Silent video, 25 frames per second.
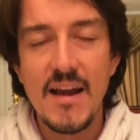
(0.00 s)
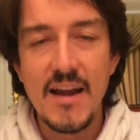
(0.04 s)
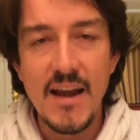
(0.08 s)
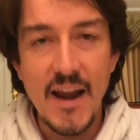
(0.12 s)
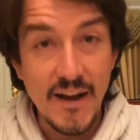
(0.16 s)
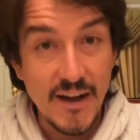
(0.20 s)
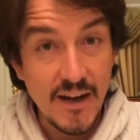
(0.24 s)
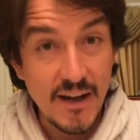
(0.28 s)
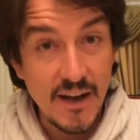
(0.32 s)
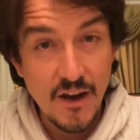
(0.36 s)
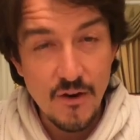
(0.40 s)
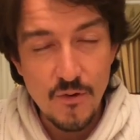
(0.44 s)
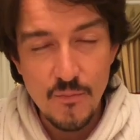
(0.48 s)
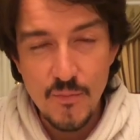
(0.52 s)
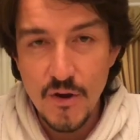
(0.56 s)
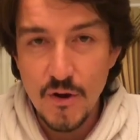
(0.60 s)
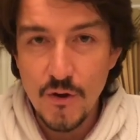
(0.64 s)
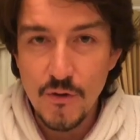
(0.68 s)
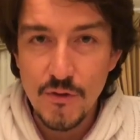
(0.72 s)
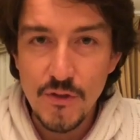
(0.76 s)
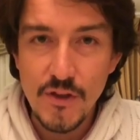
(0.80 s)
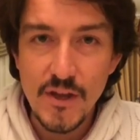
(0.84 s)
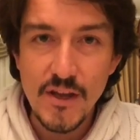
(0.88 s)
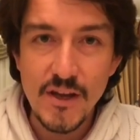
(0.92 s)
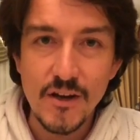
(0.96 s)
La regla
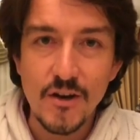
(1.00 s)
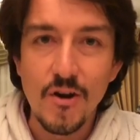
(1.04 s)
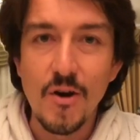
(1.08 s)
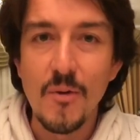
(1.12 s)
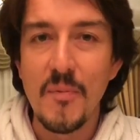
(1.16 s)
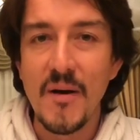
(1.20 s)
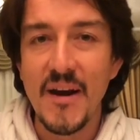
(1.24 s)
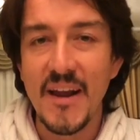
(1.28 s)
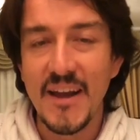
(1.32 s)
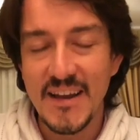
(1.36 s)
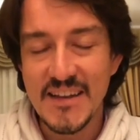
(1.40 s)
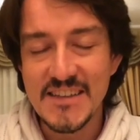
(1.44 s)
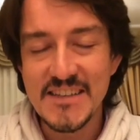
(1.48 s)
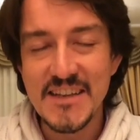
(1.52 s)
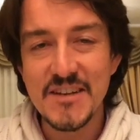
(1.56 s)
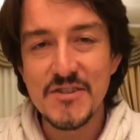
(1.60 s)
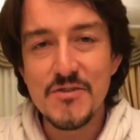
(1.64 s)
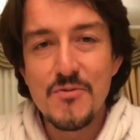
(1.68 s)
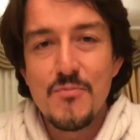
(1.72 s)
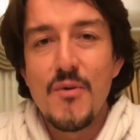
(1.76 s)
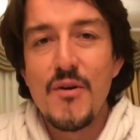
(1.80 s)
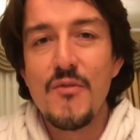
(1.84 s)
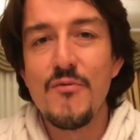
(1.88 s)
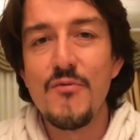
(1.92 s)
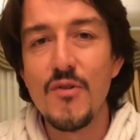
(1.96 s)
número 5 para que seas
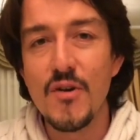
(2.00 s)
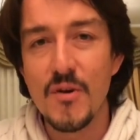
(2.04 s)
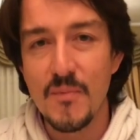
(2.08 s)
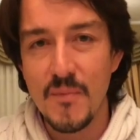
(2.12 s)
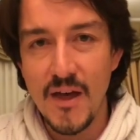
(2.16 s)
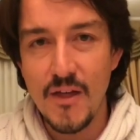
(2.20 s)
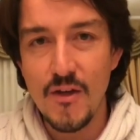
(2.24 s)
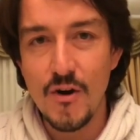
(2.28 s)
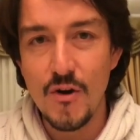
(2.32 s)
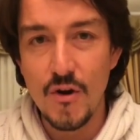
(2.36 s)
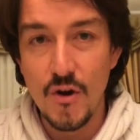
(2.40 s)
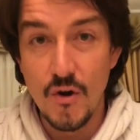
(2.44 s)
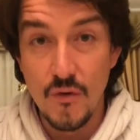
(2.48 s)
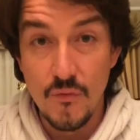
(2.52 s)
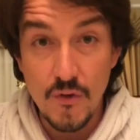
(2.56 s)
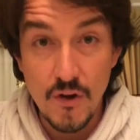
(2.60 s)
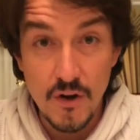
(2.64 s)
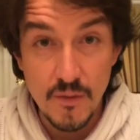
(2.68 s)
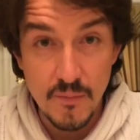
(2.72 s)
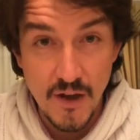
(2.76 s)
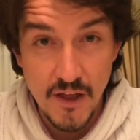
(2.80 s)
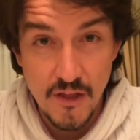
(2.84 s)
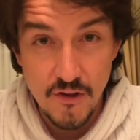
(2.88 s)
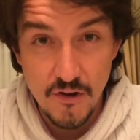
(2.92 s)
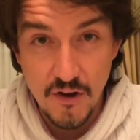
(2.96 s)
un buen formador o
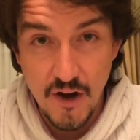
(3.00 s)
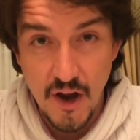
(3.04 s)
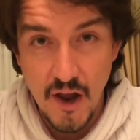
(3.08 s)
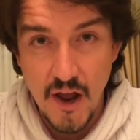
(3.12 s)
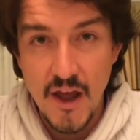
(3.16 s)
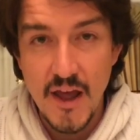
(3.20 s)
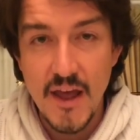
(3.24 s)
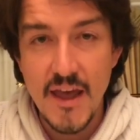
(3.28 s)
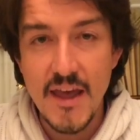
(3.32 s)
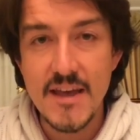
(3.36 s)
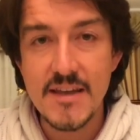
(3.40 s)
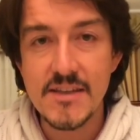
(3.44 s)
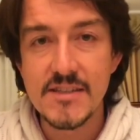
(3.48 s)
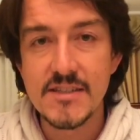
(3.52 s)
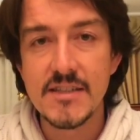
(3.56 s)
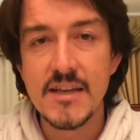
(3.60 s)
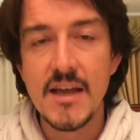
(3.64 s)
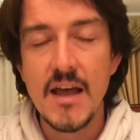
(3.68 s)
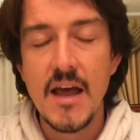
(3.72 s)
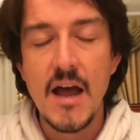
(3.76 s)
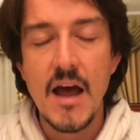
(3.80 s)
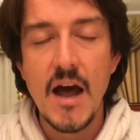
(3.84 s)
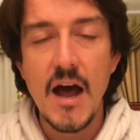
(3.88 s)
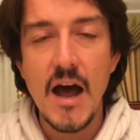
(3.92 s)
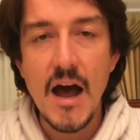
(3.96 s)
formadora
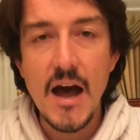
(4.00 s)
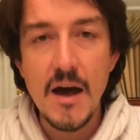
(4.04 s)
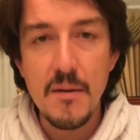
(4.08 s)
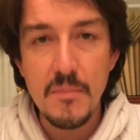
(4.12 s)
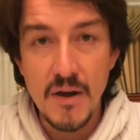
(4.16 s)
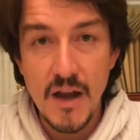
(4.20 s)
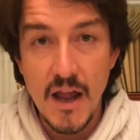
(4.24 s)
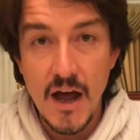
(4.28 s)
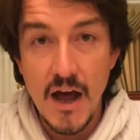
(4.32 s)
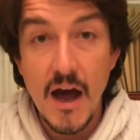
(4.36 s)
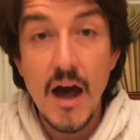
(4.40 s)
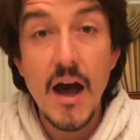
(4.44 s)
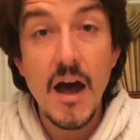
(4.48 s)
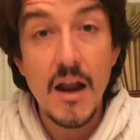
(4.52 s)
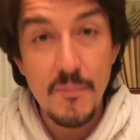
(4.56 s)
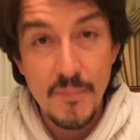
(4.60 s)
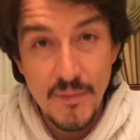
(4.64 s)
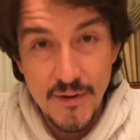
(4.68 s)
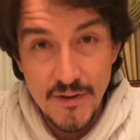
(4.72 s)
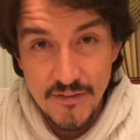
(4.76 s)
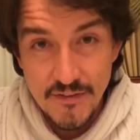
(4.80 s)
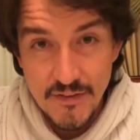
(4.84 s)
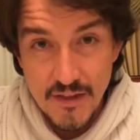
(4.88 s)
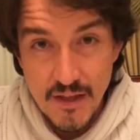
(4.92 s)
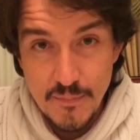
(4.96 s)
es habla al
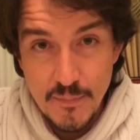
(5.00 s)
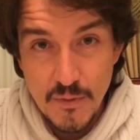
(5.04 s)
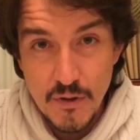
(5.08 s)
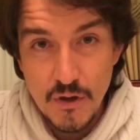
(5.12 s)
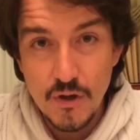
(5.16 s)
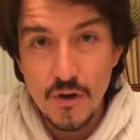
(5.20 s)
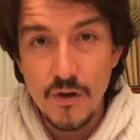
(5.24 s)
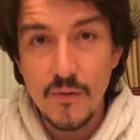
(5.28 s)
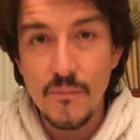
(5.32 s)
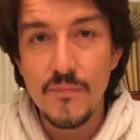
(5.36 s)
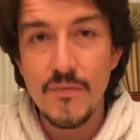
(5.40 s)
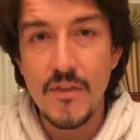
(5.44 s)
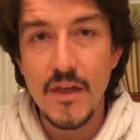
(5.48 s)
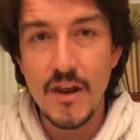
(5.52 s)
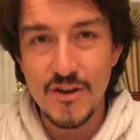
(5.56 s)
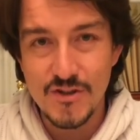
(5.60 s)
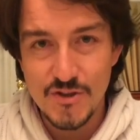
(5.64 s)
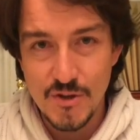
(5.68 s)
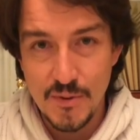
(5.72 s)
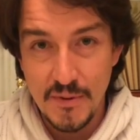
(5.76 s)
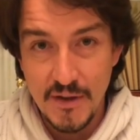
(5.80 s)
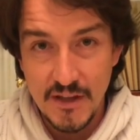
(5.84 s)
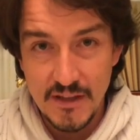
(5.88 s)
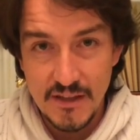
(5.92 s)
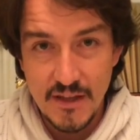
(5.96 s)
principio de
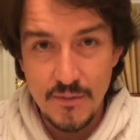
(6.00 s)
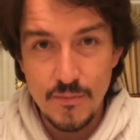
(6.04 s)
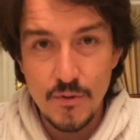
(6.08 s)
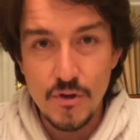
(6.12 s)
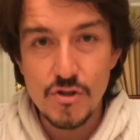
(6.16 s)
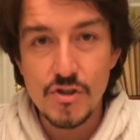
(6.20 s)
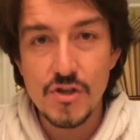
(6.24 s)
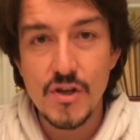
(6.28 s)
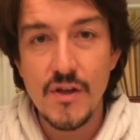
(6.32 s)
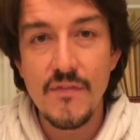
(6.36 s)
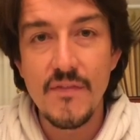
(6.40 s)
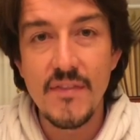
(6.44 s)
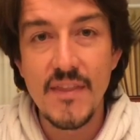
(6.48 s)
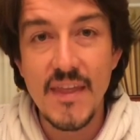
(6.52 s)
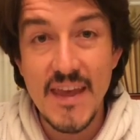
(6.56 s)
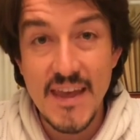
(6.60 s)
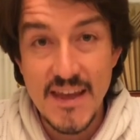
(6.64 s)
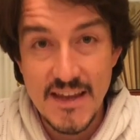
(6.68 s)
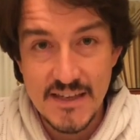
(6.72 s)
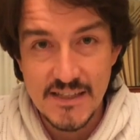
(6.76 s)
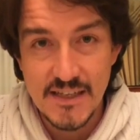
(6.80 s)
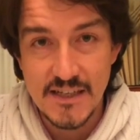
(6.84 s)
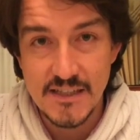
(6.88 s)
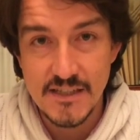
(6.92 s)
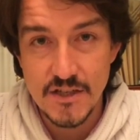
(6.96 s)
los objetivos
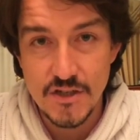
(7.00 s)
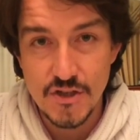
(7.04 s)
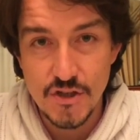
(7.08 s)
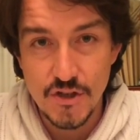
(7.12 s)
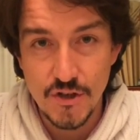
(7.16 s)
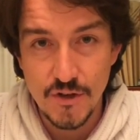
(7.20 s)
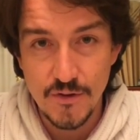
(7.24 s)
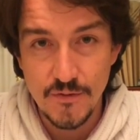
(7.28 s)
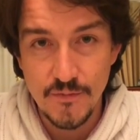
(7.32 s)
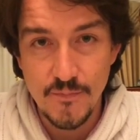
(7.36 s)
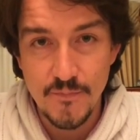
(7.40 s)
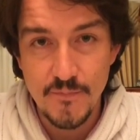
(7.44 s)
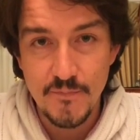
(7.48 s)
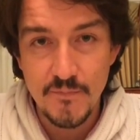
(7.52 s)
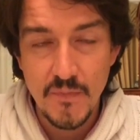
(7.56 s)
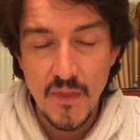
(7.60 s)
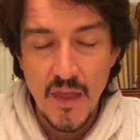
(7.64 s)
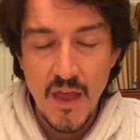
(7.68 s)
de esa sesión.